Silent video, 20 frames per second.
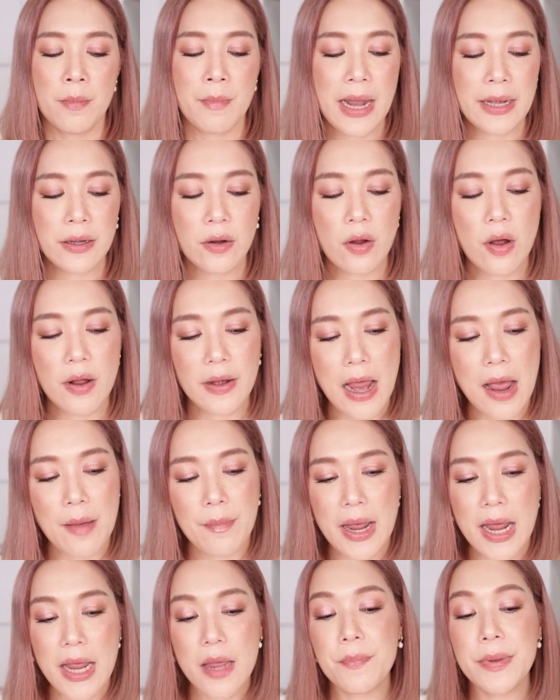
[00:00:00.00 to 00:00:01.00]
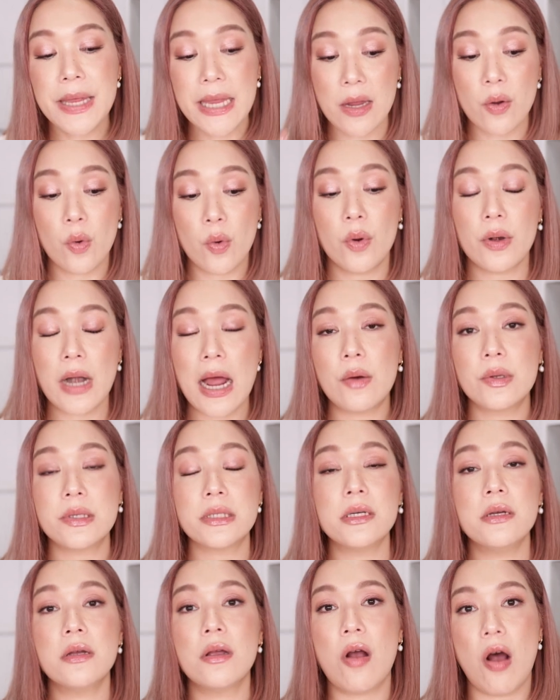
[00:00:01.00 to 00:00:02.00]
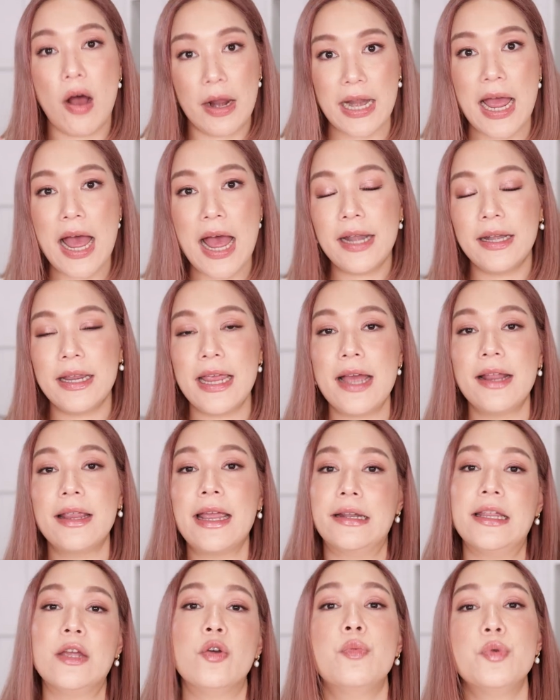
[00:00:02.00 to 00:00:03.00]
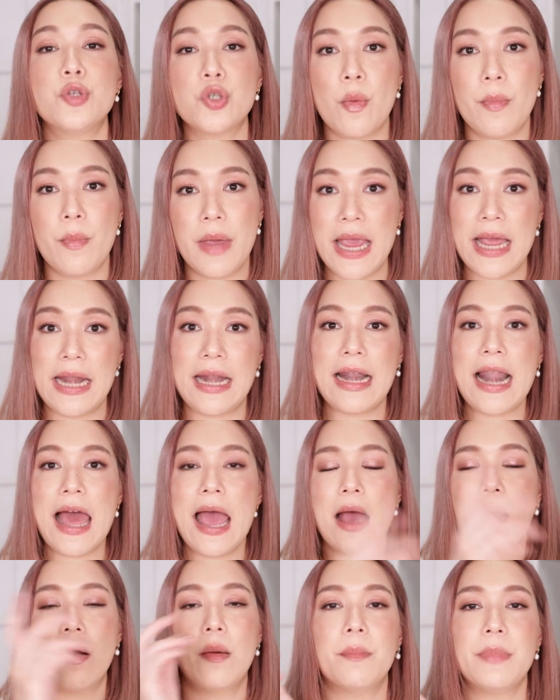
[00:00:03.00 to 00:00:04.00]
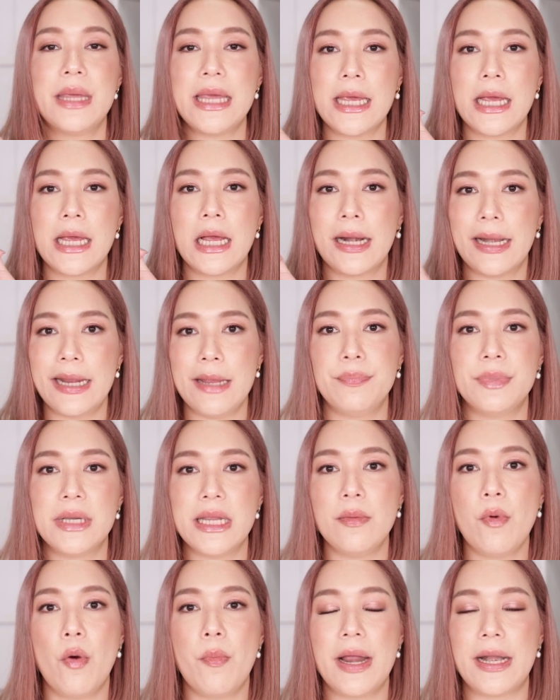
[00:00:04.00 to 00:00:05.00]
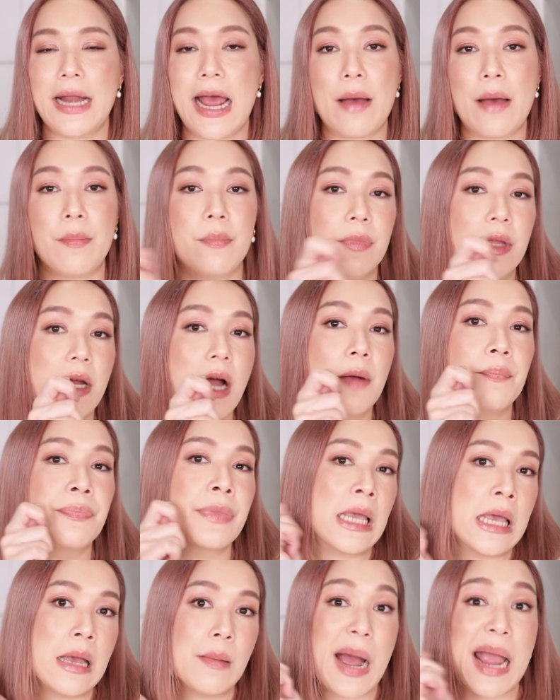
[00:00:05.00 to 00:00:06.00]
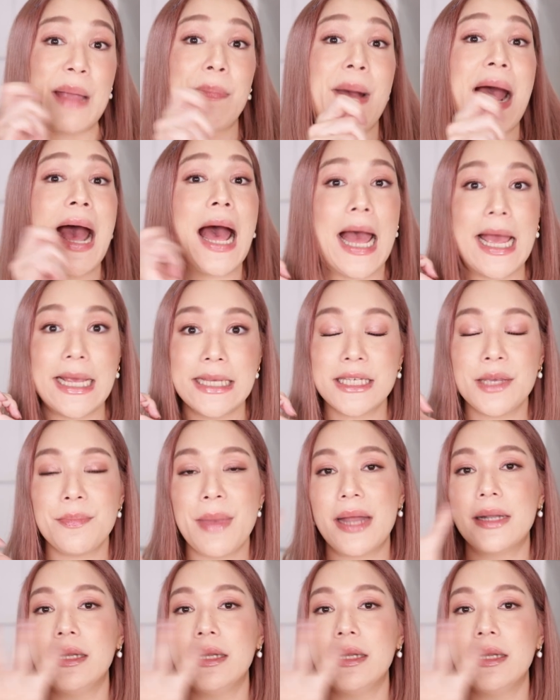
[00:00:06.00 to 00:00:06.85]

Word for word: มันก็ทำให้ผิวเราซึ่งก่อนหน้านี้อย่างที่คุณผู้ชมเห็นแหละมีคลิปที่โมเมทำเรื่องไม้พายใช่ไหม